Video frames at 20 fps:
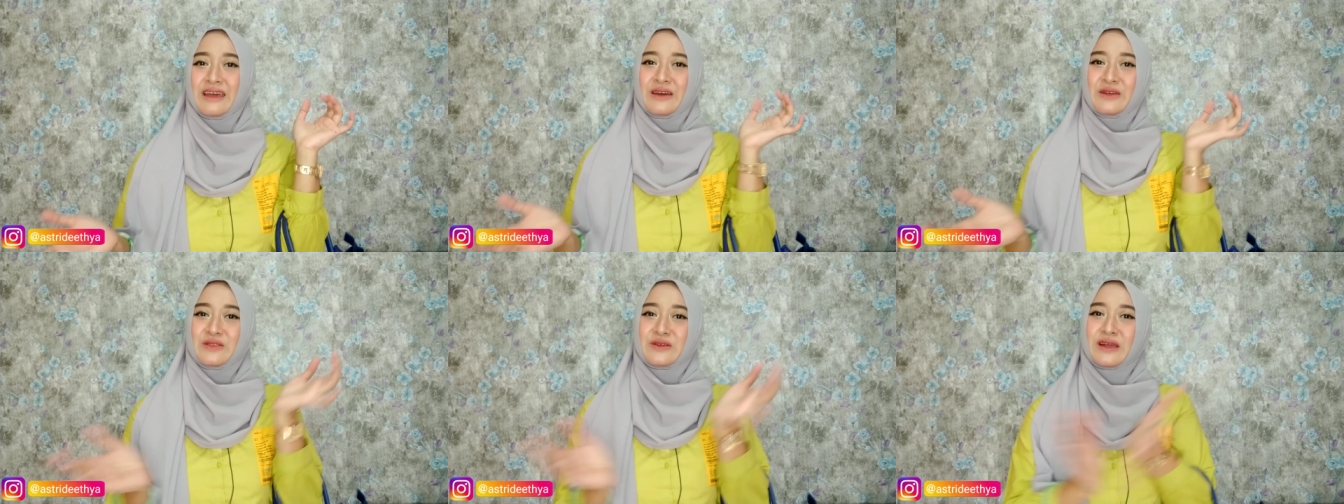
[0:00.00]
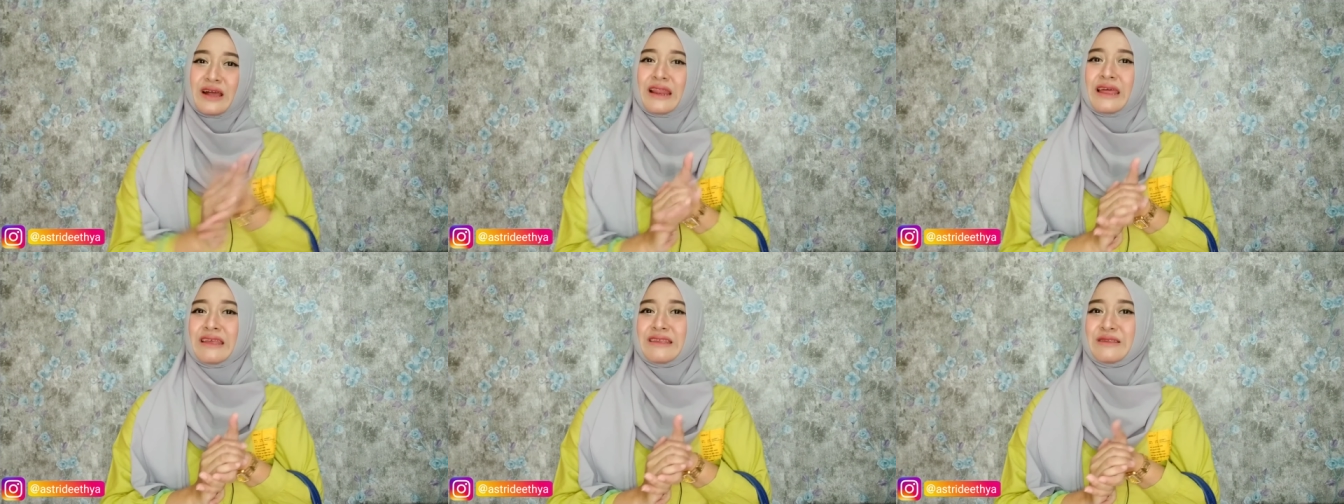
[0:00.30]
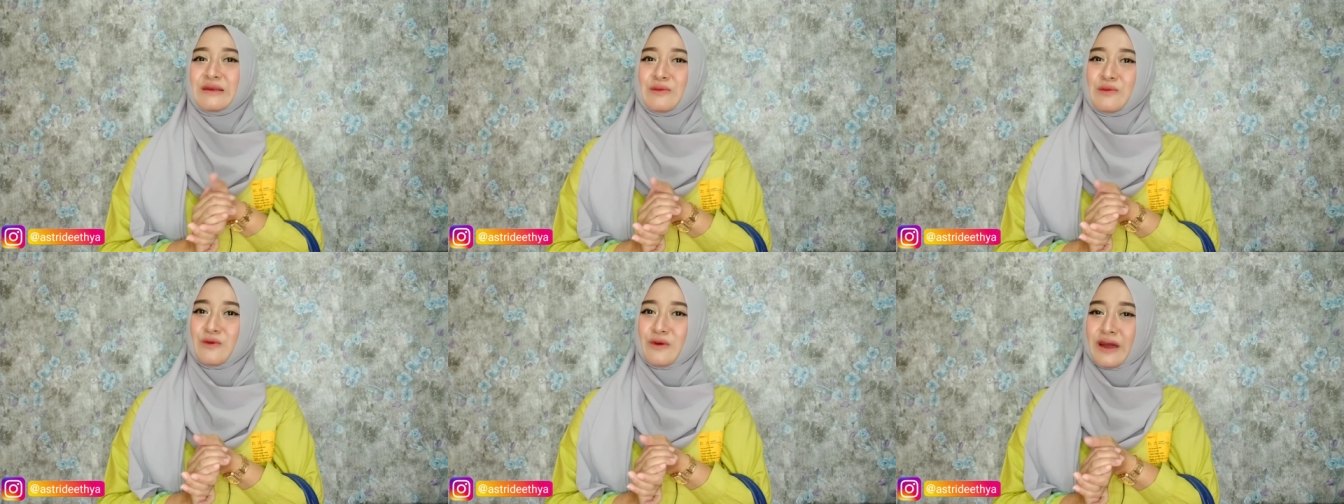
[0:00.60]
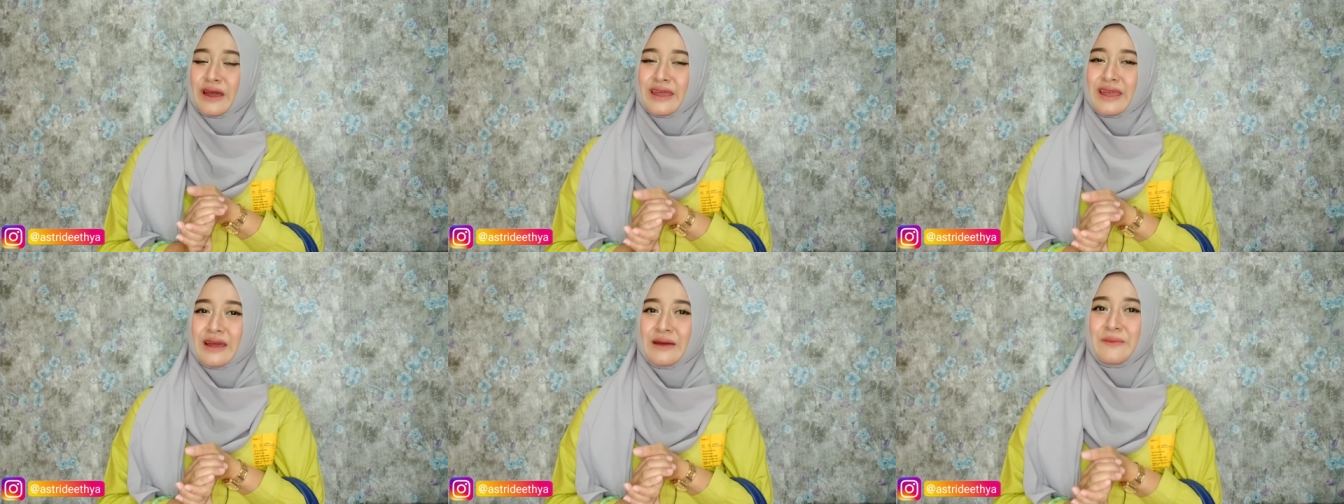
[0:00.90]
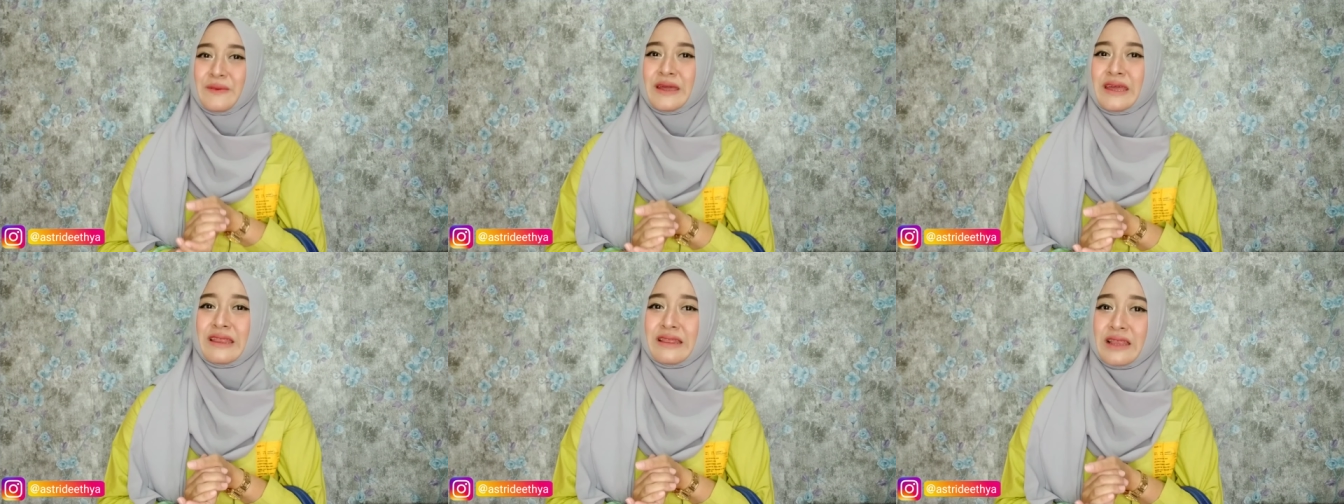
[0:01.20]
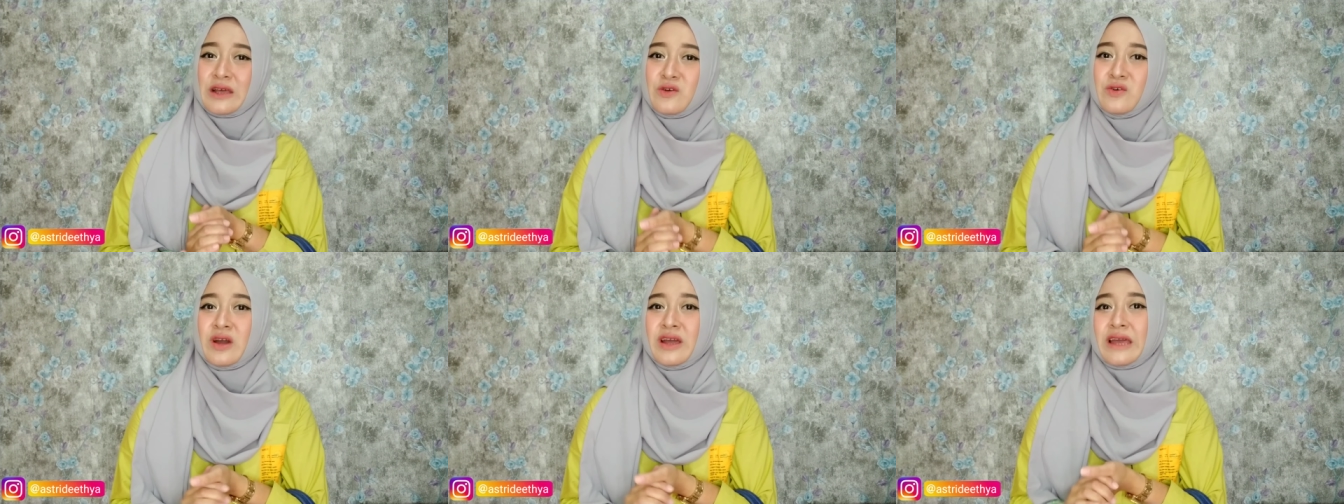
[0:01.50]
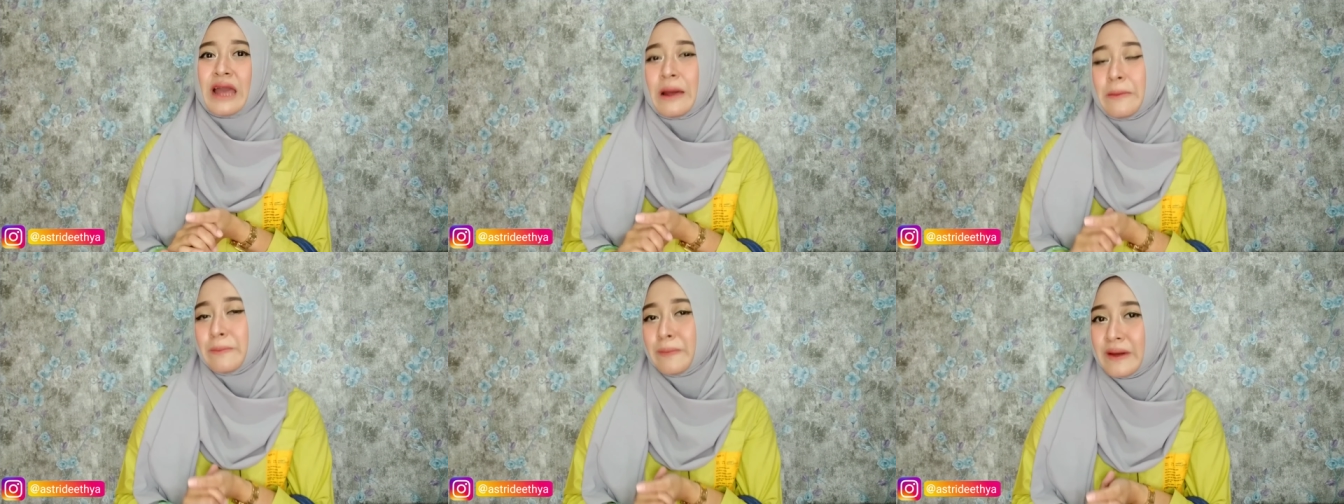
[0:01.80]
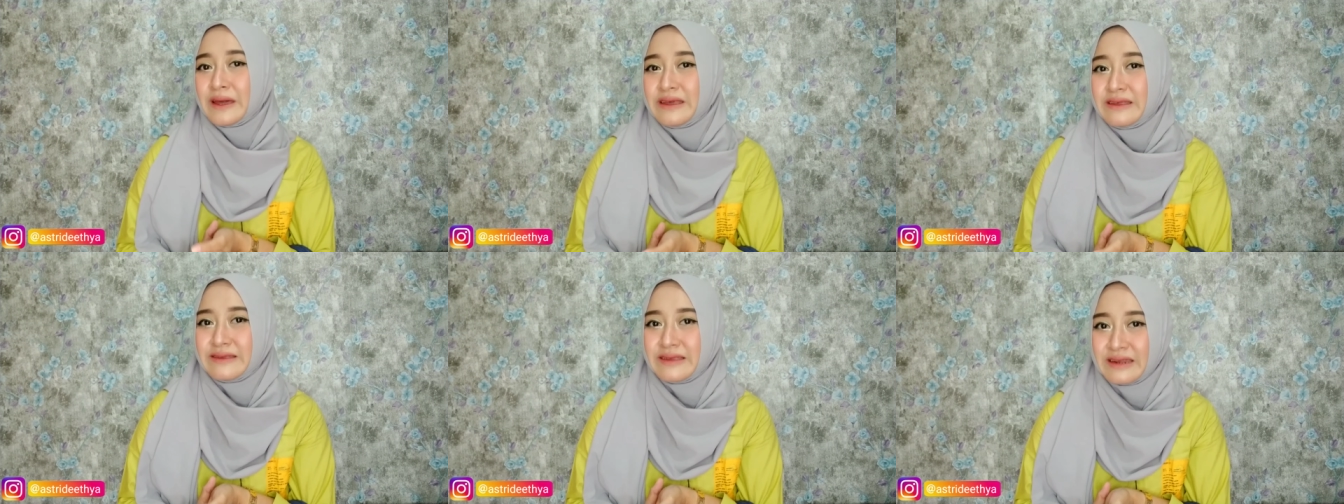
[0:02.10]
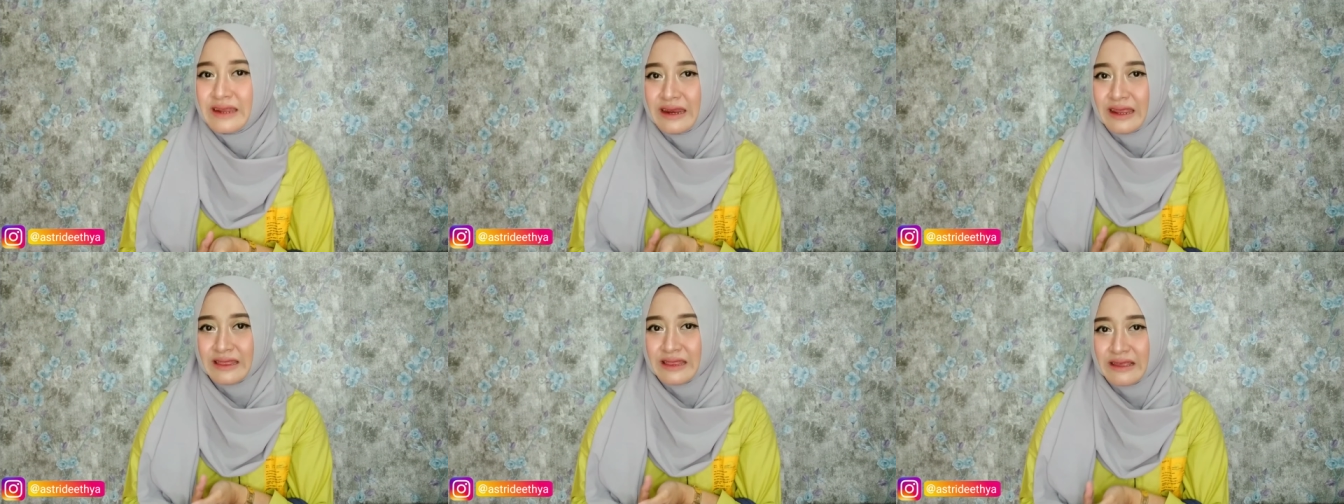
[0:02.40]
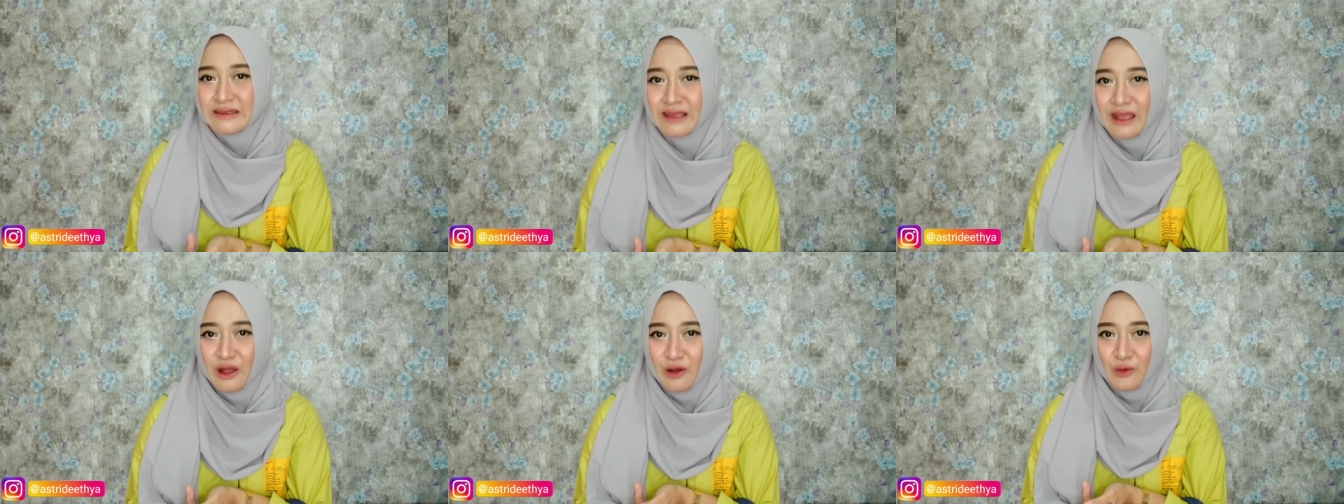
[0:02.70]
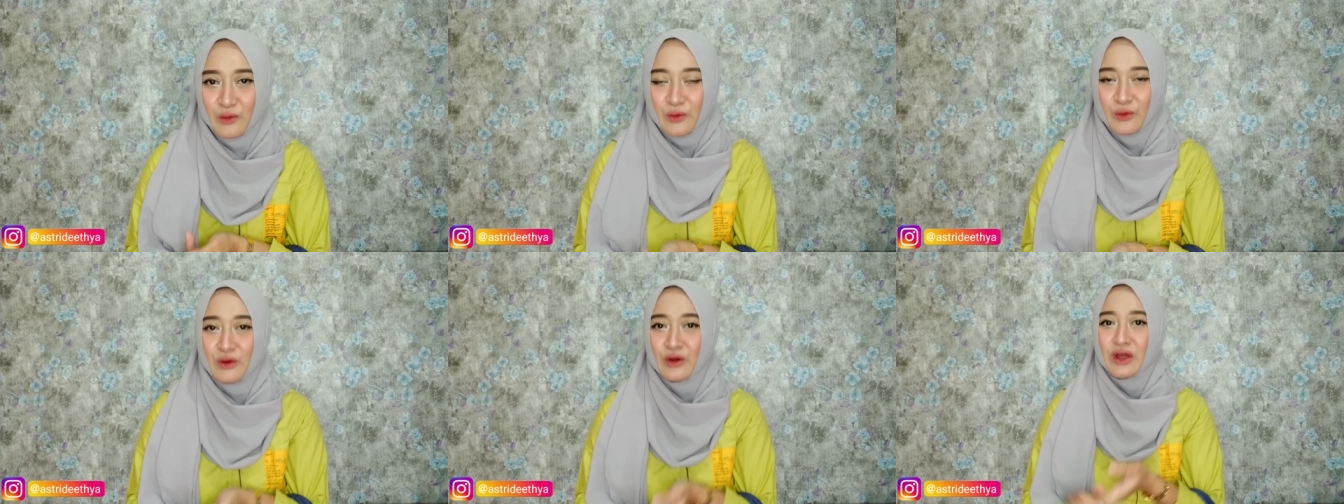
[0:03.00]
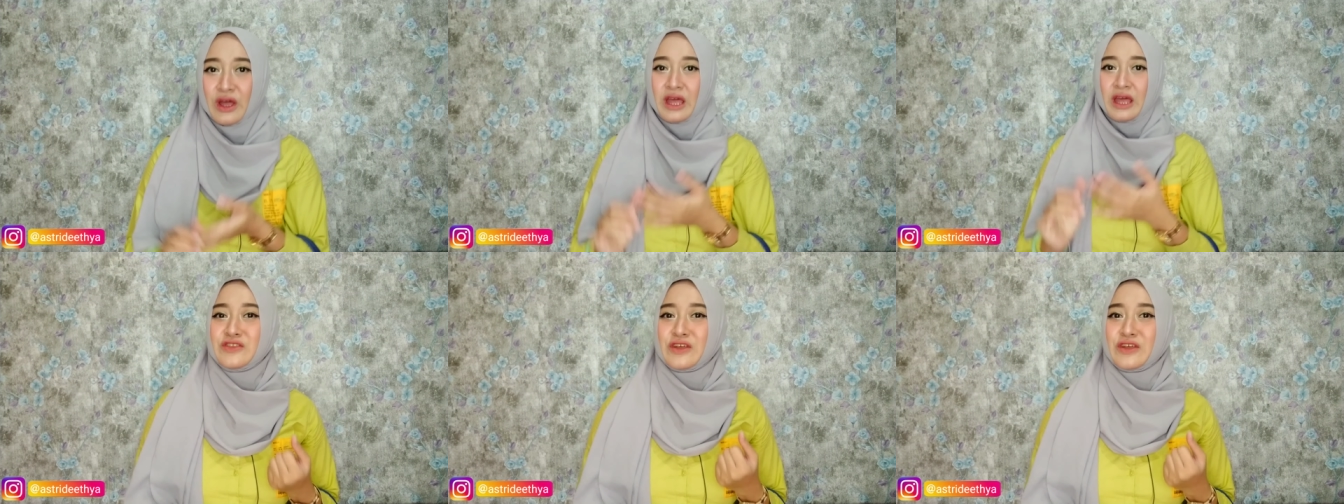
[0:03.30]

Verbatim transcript: Untuk kalian semua yang pengen tahu apa isi dari tas aku,